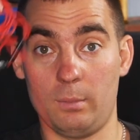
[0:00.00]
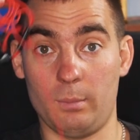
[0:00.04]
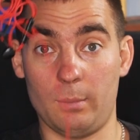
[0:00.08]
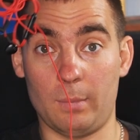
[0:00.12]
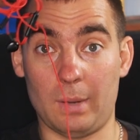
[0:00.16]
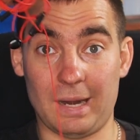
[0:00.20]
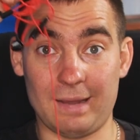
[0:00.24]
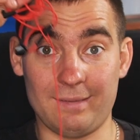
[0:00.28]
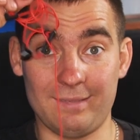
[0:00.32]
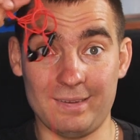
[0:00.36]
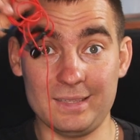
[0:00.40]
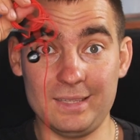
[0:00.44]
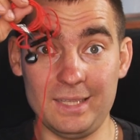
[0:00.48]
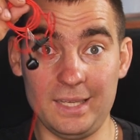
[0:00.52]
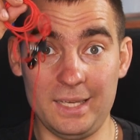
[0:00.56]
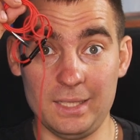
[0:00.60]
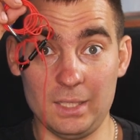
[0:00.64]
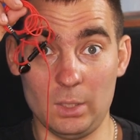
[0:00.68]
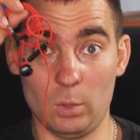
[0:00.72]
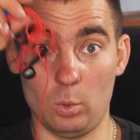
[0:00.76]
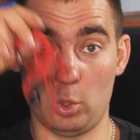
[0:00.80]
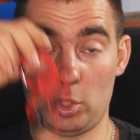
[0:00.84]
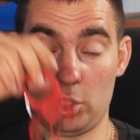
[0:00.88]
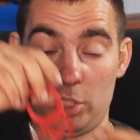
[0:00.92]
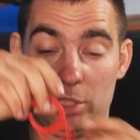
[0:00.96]
проводные
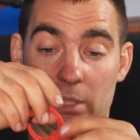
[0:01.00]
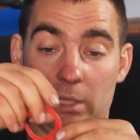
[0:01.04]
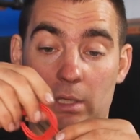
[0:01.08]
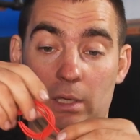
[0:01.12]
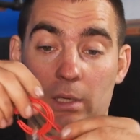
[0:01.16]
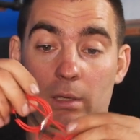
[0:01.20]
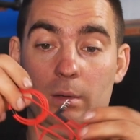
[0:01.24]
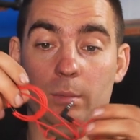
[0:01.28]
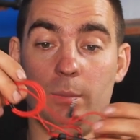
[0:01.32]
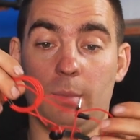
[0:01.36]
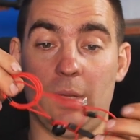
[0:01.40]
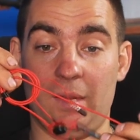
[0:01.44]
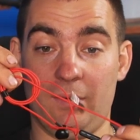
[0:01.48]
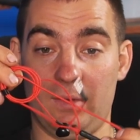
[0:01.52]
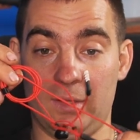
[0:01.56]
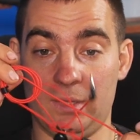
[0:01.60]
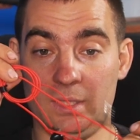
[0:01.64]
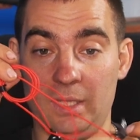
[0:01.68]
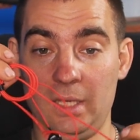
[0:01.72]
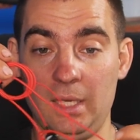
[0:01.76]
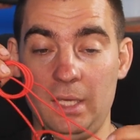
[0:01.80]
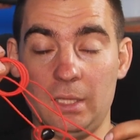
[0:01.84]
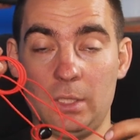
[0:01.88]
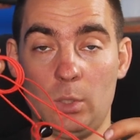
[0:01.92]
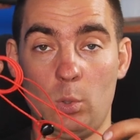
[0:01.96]
наушники,
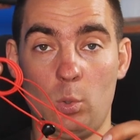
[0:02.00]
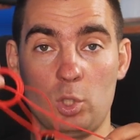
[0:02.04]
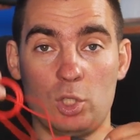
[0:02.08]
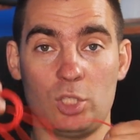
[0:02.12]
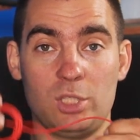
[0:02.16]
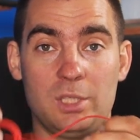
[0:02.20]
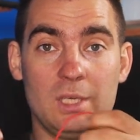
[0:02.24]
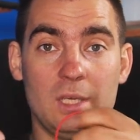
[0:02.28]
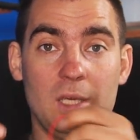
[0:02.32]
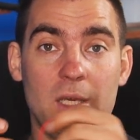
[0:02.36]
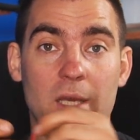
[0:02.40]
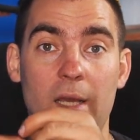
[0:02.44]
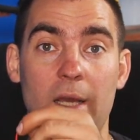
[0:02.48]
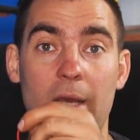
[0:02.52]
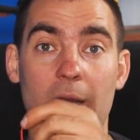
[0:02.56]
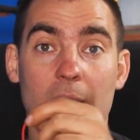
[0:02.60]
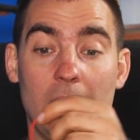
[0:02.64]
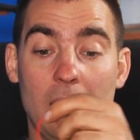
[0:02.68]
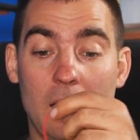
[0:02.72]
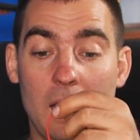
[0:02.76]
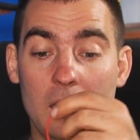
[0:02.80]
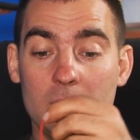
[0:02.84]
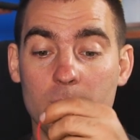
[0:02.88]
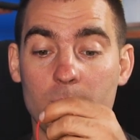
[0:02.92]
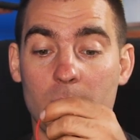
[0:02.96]
проводные наушники
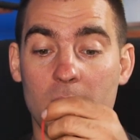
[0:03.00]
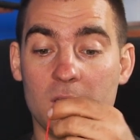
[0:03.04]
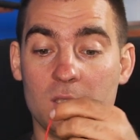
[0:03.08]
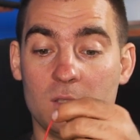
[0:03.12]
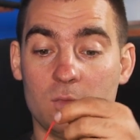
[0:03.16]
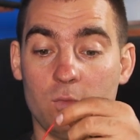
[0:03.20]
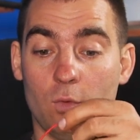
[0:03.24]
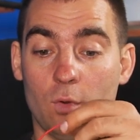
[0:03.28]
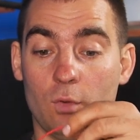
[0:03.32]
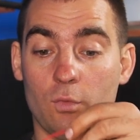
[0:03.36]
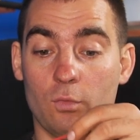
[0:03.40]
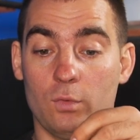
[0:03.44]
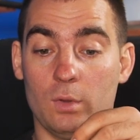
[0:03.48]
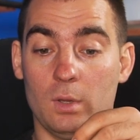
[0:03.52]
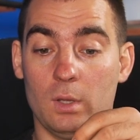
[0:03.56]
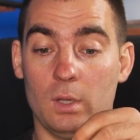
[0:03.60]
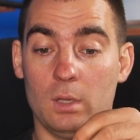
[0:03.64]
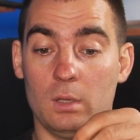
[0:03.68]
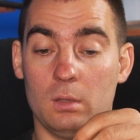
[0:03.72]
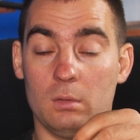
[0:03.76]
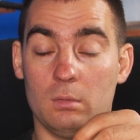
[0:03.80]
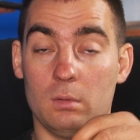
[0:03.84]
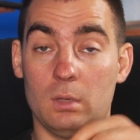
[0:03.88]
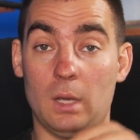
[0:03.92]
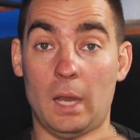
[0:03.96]
от Blitzwolf.
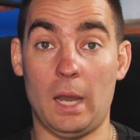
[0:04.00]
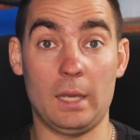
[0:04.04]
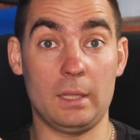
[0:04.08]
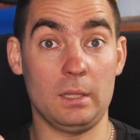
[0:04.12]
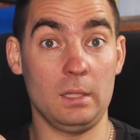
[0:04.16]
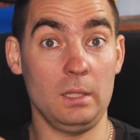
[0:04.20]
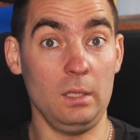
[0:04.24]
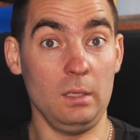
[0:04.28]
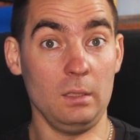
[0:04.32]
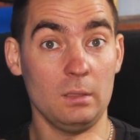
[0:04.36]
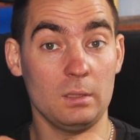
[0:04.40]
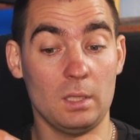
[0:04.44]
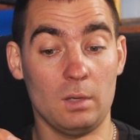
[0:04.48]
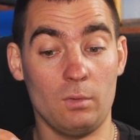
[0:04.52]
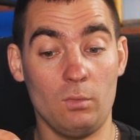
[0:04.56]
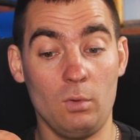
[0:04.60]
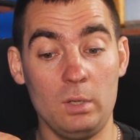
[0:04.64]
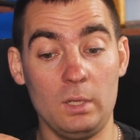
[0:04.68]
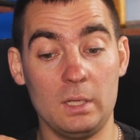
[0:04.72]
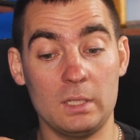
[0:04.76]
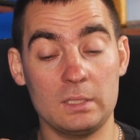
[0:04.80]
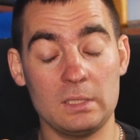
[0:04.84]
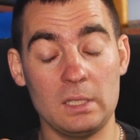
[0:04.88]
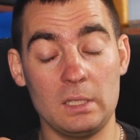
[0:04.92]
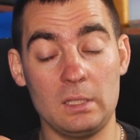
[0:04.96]
Они
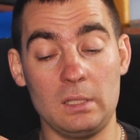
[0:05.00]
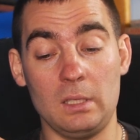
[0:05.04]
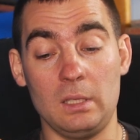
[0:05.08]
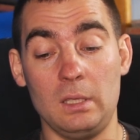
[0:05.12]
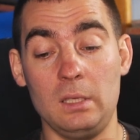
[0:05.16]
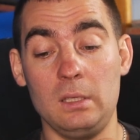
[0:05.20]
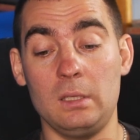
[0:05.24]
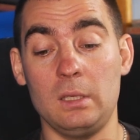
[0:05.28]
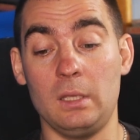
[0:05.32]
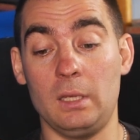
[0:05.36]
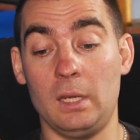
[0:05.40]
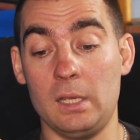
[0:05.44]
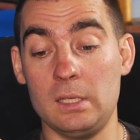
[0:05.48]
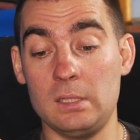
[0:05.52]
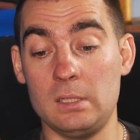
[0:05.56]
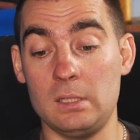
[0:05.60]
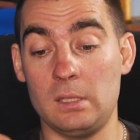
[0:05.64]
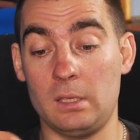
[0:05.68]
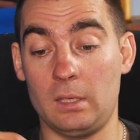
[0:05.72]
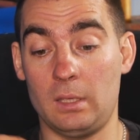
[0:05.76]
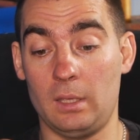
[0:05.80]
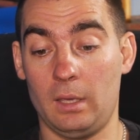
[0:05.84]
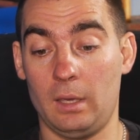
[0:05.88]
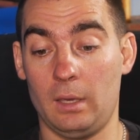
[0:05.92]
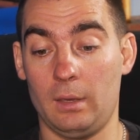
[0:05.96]
довольно, кстати,
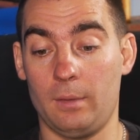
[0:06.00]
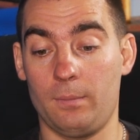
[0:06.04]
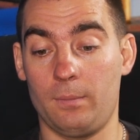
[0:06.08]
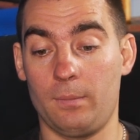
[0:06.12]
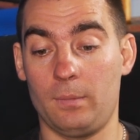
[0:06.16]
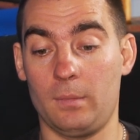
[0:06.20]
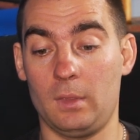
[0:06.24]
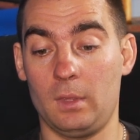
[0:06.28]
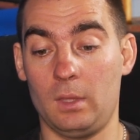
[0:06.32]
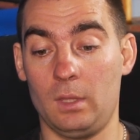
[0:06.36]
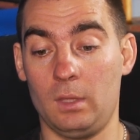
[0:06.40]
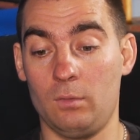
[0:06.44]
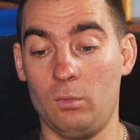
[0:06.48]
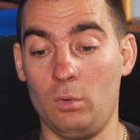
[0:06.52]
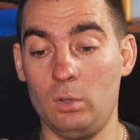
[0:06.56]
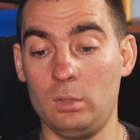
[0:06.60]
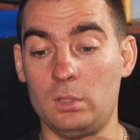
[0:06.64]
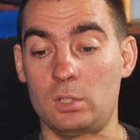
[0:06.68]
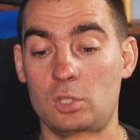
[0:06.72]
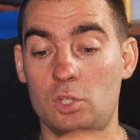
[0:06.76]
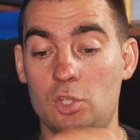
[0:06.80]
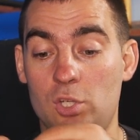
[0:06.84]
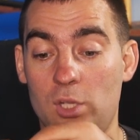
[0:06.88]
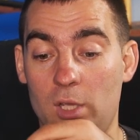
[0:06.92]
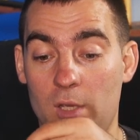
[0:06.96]
интересненькие. И вот
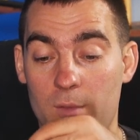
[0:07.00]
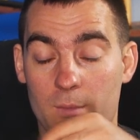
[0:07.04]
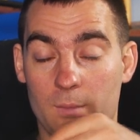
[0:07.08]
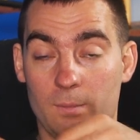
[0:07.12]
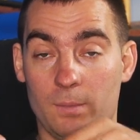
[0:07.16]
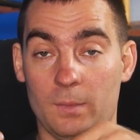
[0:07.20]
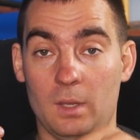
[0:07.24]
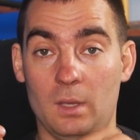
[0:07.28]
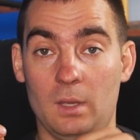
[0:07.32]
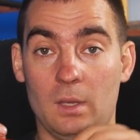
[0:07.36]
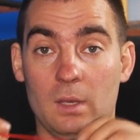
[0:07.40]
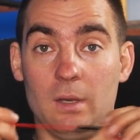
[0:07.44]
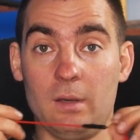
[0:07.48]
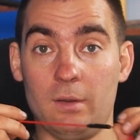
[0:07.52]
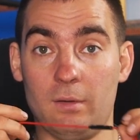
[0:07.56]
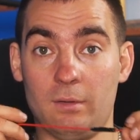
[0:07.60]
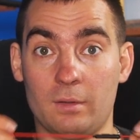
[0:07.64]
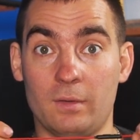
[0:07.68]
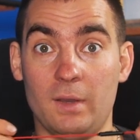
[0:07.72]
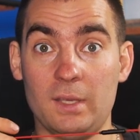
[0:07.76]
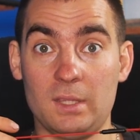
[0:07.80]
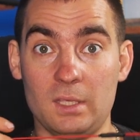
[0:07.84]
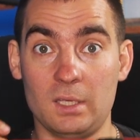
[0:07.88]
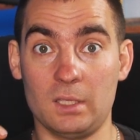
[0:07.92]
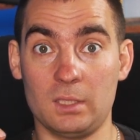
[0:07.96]
чем.
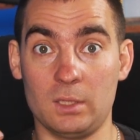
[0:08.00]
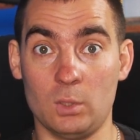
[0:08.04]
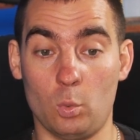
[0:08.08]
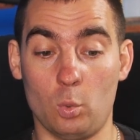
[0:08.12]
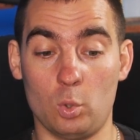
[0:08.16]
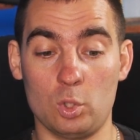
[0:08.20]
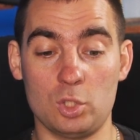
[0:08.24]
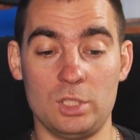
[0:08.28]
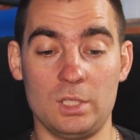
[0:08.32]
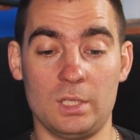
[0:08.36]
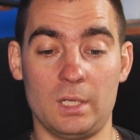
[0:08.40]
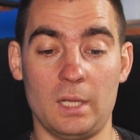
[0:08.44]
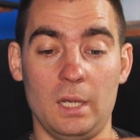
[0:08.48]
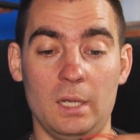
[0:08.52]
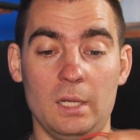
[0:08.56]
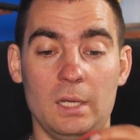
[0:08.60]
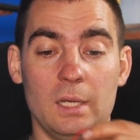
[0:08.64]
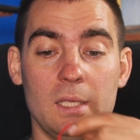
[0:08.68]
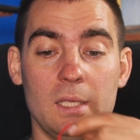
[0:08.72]
В этих наушниках